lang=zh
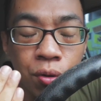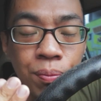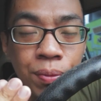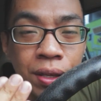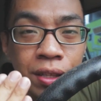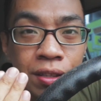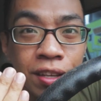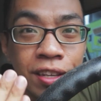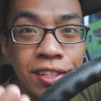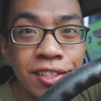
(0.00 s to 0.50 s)
我
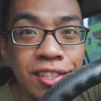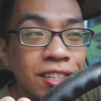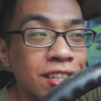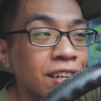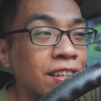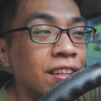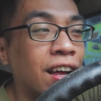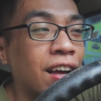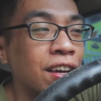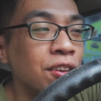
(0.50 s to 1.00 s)
明天
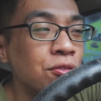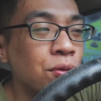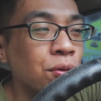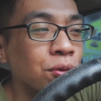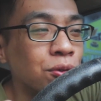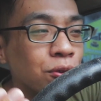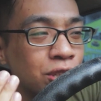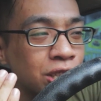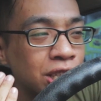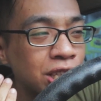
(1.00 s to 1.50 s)
见呐，因为
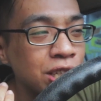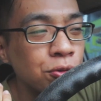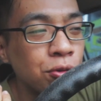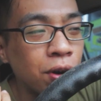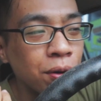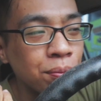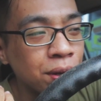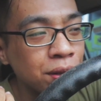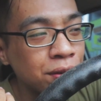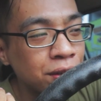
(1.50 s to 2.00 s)
我都希
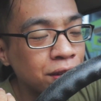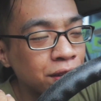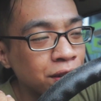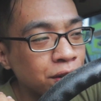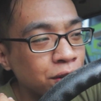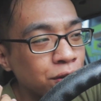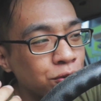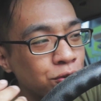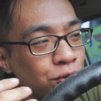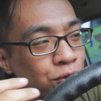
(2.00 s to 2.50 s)
望明天
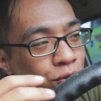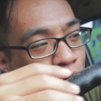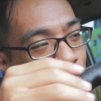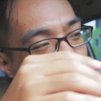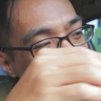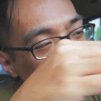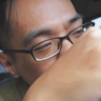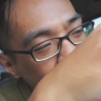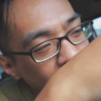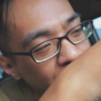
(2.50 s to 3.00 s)
能够继续
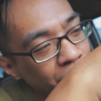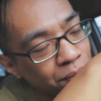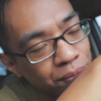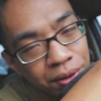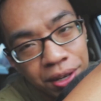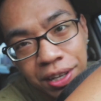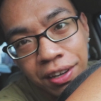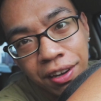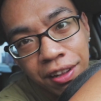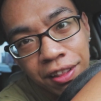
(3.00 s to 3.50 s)
更新影
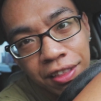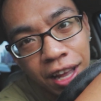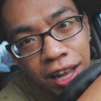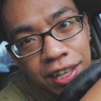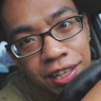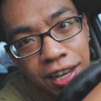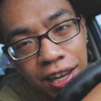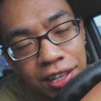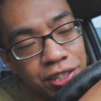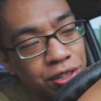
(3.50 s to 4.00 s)
片，跟
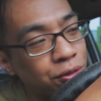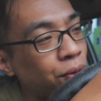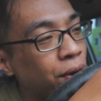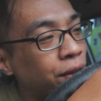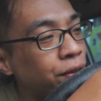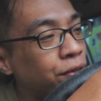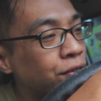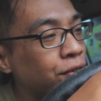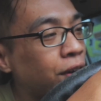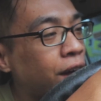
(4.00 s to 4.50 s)
大家一起
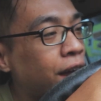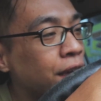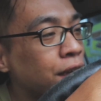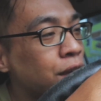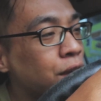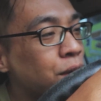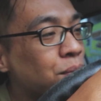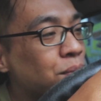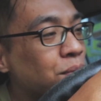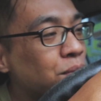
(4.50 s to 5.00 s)
玩耍。
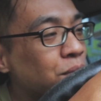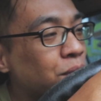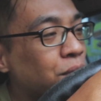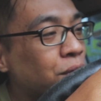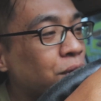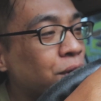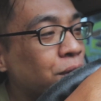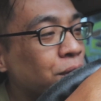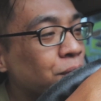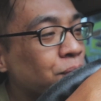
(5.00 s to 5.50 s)
不
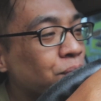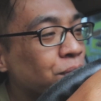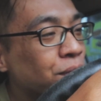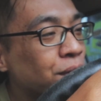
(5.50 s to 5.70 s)
过。